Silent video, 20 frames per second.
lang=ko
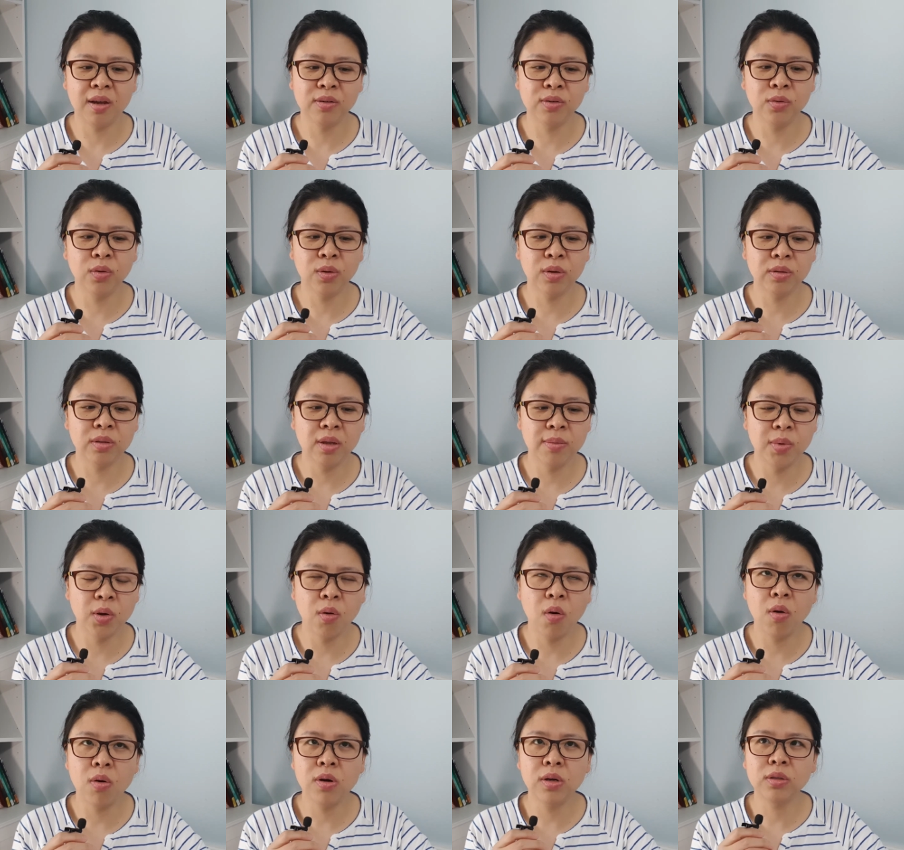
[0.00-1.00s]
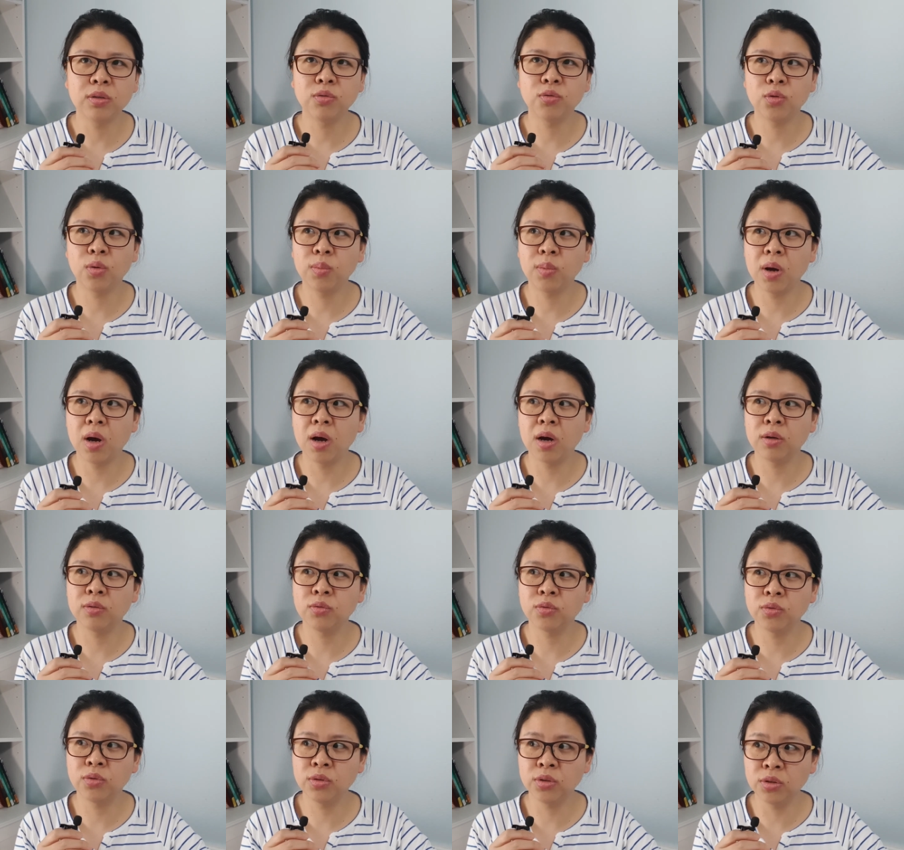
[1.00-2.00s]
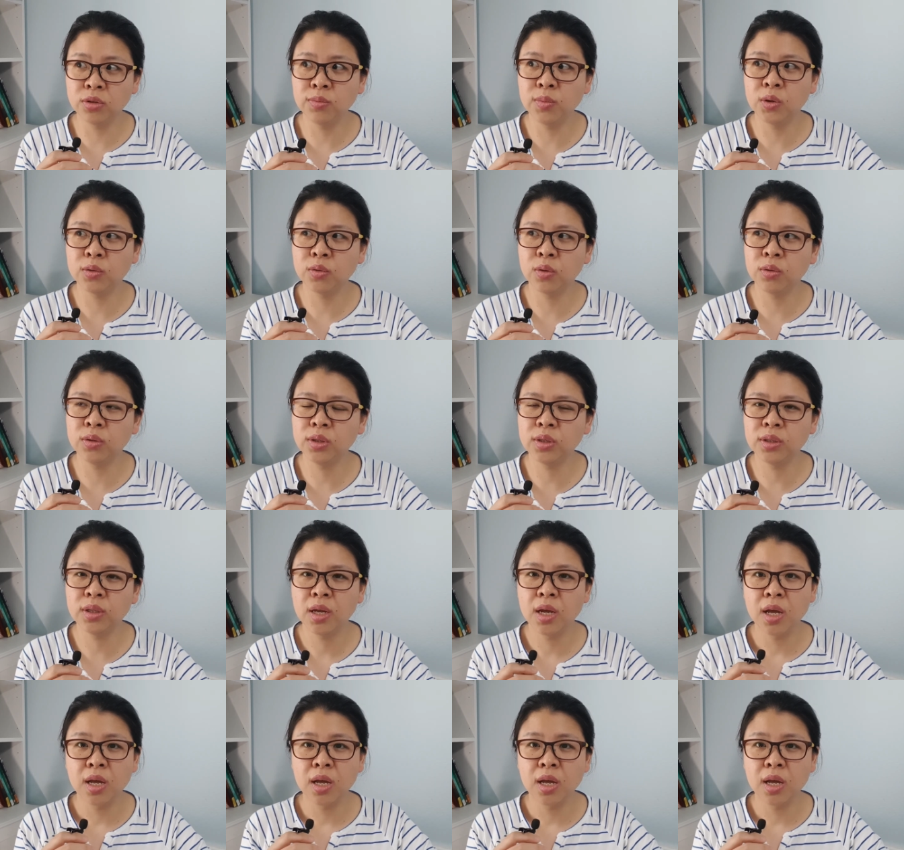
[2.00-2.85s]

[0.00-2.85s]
그렇기 때문에 컬리지 수업 가가지고 들으면서는